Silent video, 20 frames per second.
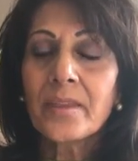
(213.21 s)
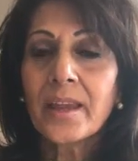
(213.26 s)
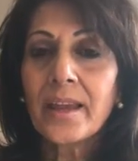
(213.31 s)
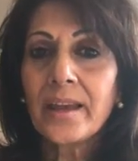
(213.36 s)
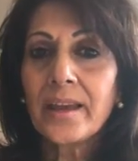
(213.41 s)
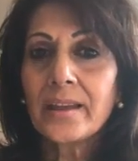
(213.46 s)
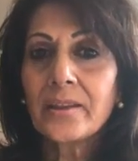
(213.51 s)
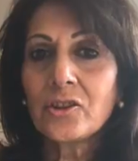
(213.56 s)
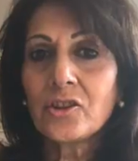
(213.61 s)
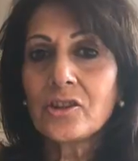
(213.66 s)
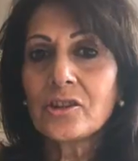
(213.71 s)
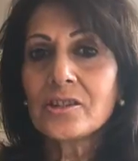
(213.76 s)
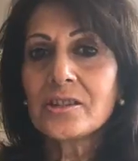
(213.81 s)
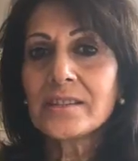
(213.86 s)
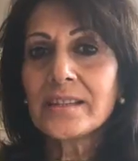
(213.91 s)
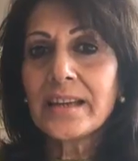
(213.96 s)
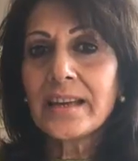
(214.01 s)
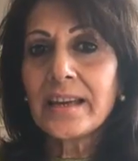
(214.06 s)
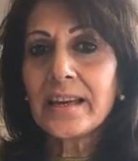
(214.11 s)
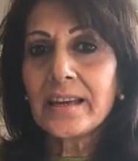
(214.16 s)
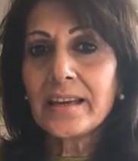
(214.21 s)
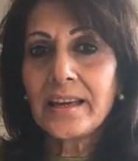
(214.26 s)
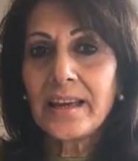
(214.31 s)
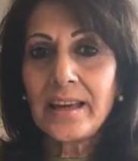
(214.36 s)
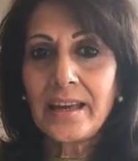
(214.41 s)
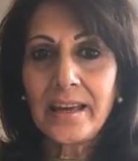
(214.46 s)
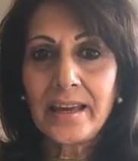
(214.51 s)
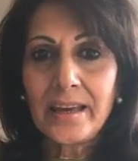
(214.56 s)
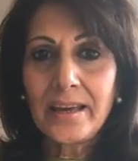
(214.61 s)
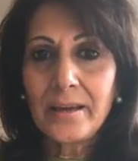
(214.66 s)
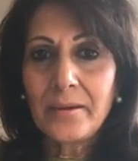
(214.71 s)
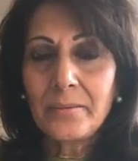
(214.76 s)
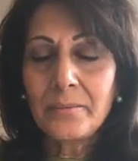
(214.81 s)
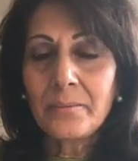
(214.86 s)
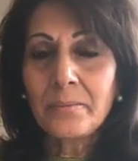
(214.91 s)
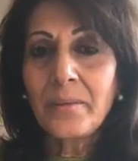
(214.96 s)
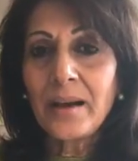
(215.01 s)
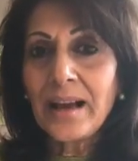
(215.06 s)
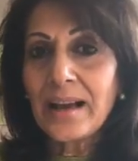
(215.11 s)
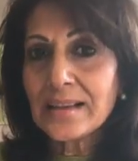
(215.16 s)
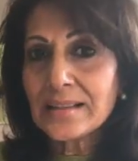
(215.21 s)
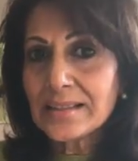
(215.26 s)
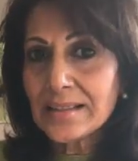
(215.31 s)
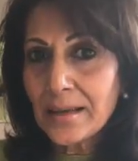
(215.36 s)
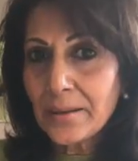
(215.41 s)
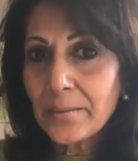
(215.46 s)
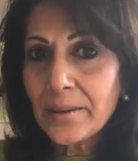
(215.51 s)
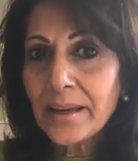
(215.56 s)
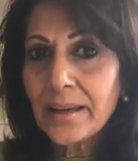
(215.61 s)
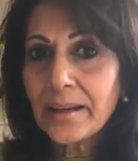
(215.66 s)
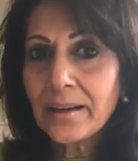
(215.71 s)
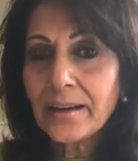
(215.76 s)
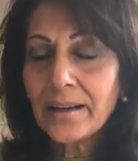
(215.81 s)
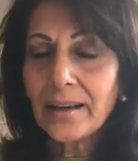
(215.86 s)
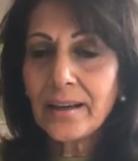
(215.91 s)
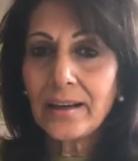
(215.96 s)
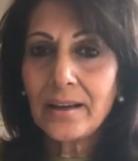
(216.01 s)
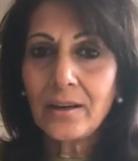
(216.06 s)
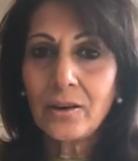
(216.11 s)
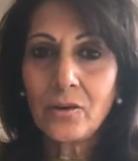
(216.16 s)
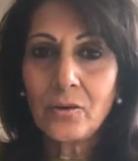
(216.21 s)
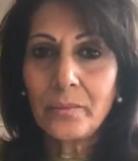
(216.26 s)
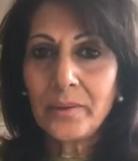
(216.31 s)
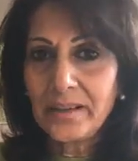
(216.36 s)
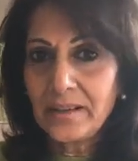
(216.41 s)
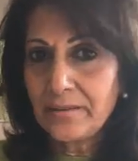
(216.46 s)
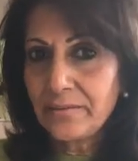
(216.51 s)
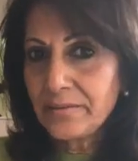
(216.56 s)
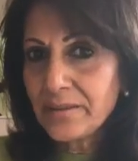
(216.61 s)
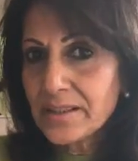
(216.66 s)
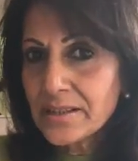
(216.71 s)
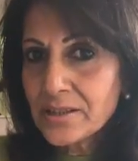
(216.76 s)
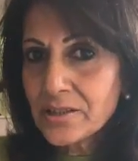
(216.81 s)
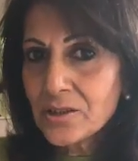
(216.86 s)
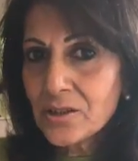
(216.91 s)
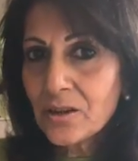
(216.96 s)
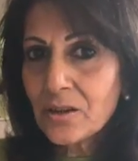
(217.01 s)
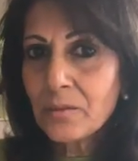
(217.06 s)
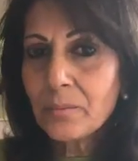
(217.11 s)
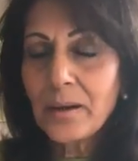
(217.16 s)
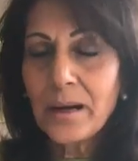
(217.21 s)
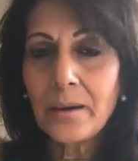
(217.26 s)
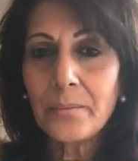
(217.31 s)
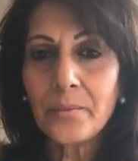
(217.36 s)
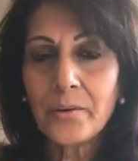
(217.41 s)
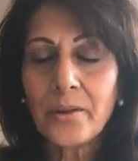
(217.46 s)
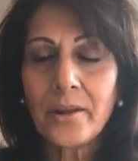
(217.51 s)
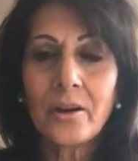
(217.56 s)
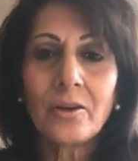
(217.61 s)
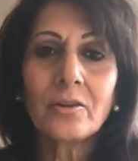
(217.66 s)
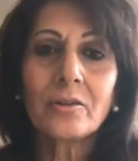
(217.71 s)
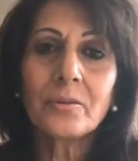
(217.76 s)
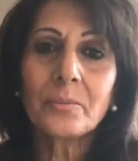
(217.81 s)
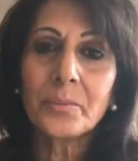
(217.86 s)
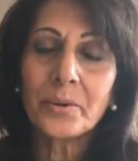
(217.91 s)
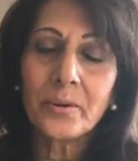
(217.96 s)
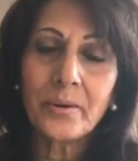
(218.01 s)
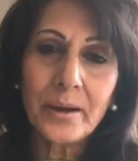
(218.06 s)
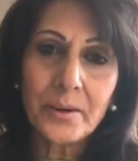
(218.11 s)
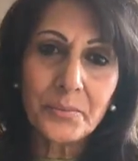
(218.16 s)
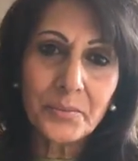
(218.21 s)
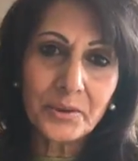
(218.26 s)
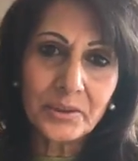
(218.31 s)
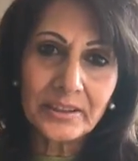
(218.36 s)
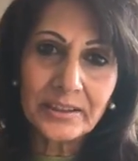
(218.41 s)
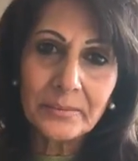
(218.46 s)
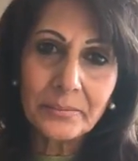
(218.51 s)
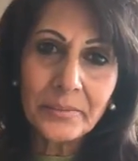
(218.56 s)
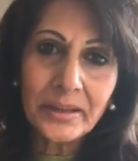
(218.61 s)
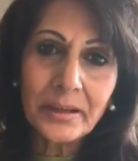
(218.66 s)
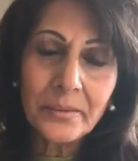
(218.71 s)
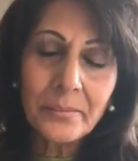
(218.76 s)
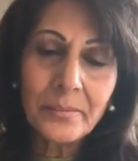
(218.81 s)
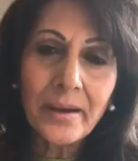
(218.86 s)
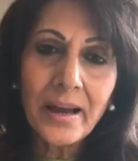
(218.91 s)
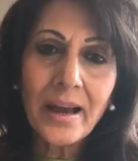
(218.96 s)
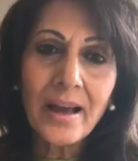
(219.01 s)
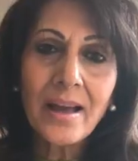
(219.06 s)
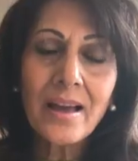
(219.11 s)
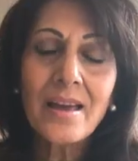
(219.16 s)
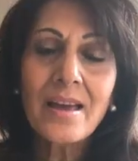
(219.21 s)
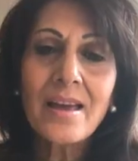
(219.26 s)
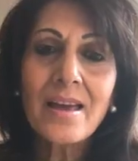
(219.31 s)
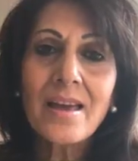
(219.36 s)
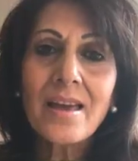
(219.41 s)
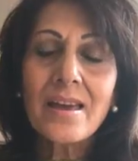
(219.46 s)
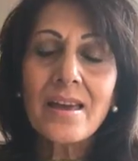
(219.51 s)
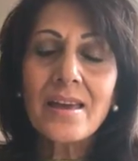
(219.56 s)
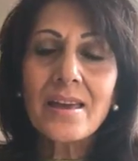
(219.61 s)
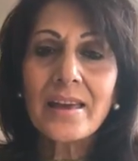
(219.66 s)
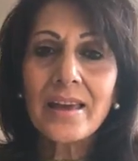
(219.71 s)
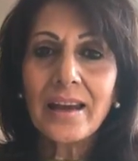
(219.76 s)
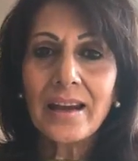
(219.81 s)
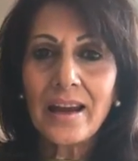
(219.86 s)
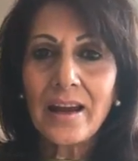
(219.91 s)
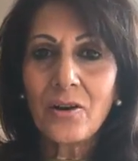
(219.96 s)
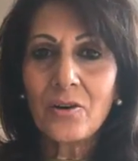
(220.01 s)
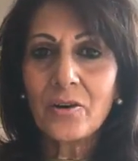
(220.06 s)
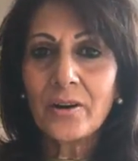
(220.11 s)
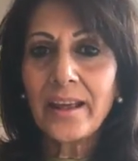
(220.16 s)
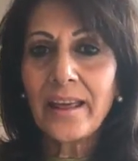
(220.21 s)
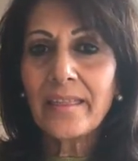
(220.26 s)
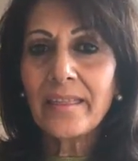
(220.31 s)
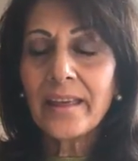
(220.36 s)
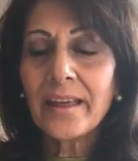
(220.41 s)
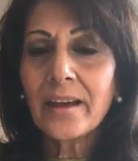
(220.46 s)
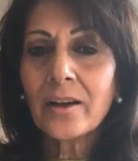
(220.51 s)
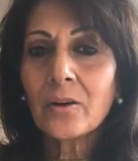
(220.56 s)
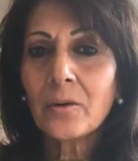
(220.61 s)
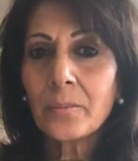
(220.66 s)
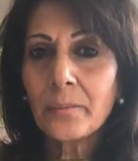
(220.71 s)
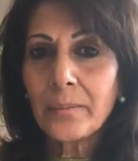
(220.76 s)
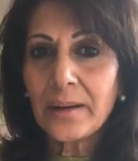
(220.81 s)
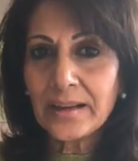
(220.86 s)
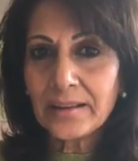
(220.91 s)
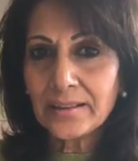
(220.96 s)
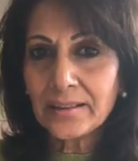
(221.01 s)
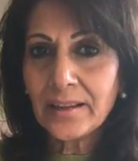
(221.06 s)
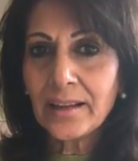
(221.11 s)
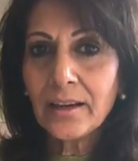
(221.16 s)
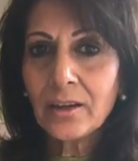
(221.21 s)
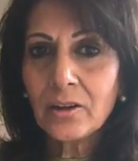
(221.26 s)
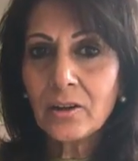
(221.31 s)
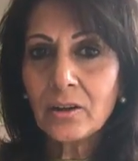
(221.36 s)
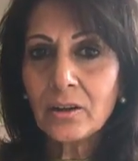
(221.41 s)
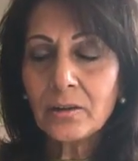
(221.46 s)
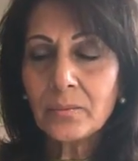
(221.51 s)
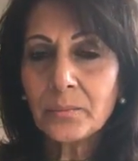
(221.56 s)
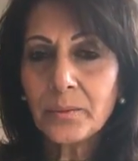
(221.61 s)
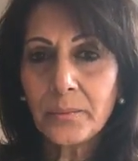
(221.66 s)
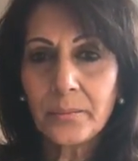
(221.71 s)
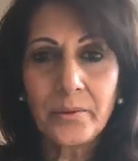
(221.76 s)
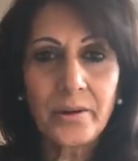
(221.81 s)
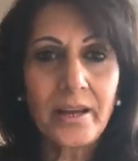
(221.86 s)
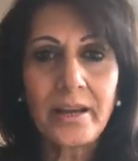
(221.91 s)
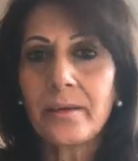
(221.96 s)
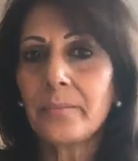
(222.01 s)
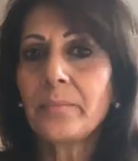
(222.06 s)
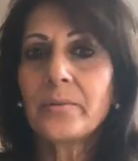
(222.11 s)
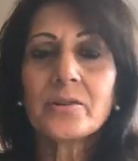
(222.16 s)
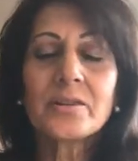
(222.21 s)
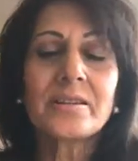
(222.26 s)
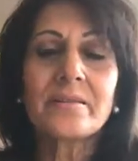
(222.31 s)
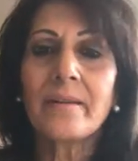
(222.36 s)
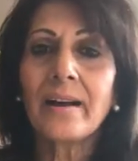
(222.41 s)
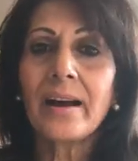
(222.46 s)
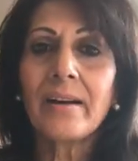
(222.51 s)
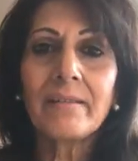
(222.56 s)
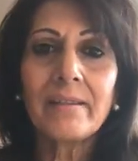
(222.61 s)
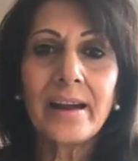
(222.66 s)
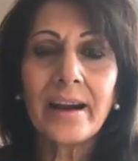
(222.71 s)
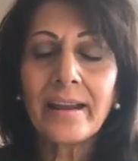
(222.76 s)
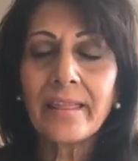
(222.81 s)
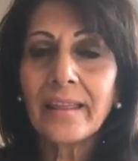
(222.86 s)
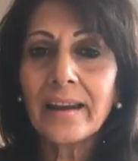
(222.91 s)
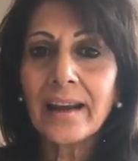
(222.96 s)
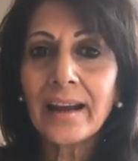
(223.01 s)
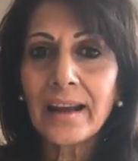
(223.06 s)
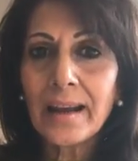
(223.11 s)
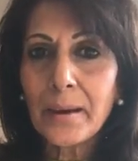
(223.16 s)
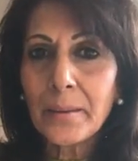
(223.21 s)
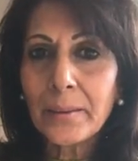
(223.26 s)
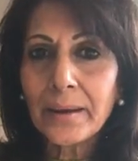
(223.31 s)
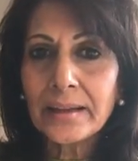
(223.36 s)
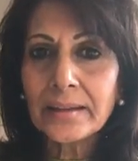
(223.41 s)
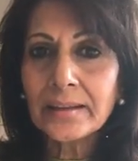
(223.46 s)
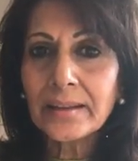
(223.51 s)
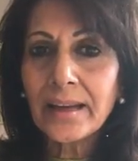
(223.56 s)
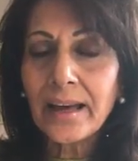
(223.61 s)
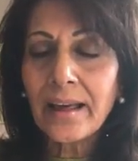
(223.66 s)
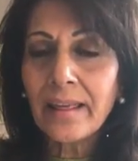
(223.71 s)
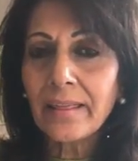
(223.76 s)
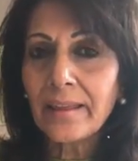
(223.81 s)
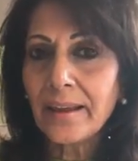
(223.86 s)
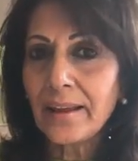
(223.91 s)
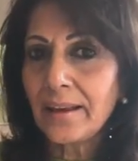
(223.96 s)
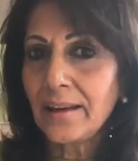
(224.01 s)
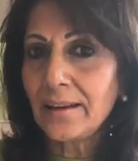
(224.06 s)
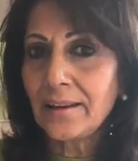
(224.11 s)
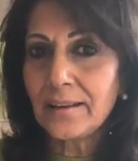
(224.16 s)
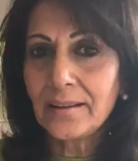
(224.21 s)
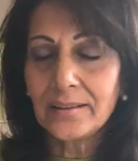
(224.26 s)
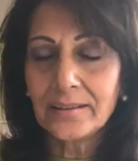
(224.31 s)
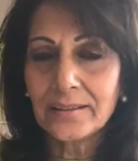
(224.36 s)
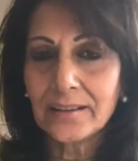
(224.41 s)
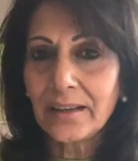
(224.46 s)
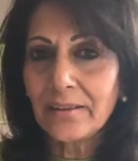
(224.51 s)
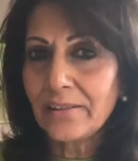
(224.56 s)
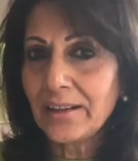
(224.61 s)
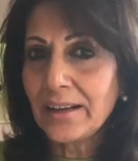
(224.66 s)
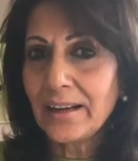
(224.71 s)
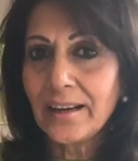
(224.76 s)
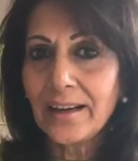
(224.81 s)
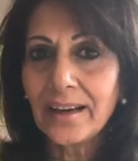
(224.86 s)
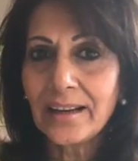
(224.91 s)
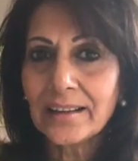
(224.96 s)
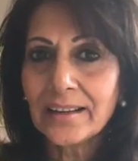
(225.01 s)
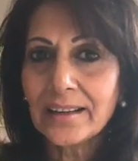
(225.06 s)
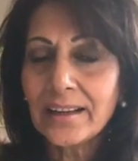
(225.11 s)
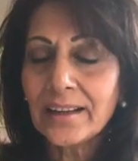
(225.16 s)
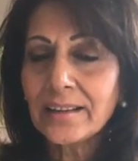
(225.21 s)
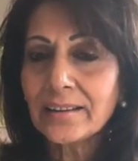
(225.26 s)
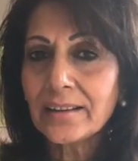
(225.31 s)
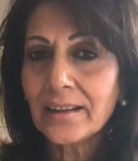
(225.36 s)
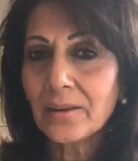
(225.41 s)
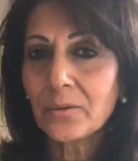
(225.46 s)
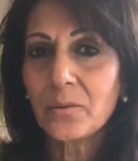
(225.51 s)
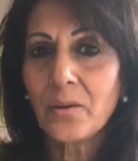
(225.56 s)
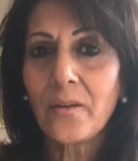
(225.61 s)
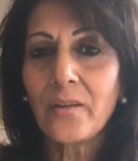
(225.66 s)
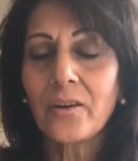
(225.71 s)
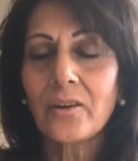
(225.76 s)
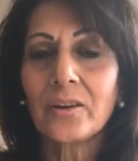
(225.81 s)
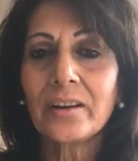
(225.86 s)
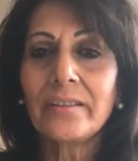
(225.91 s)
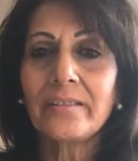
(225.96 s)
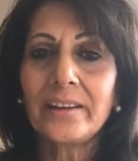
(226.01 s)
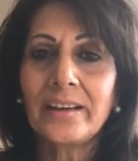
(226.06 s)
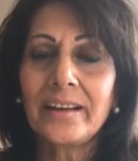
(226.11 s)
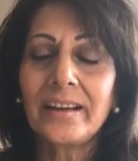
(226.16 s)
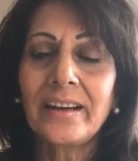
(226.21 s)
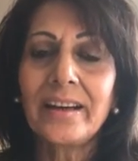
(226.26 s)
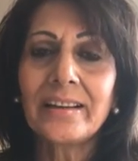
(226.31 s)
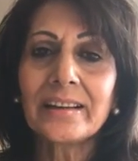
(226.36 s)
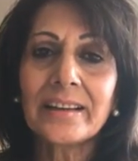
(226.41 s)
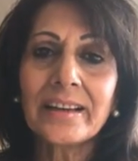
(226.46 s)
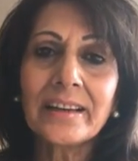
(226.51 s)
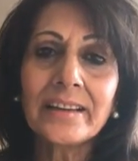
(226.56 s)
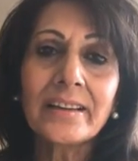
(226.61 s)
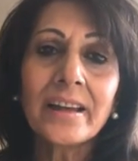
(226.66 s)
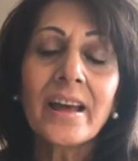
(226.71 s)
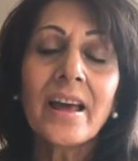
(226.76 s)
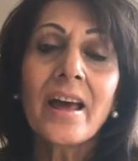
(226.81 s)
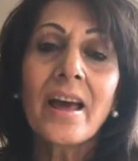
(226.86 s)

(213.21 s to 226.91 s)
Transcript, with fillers: Entonces em, vas a saber los beneficios, vas a poderlo comprobar por ti misma y a la hora de compartirlo, pues por ejemplo si vas a hablar de la lavanda, del que viene en el kit, es uno de los que viene en el kit,